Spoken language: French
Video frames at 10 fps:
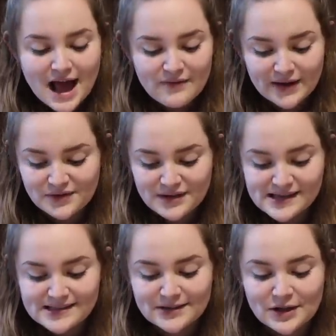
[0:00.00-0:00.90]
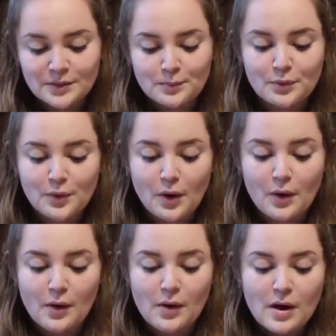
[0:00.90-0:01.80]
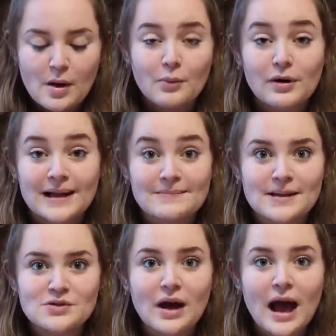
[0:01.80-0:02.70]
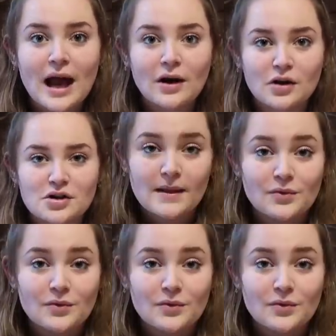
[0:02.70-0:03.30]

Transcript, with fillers: avec de l'acétone euh, pour, que la peinture accroche.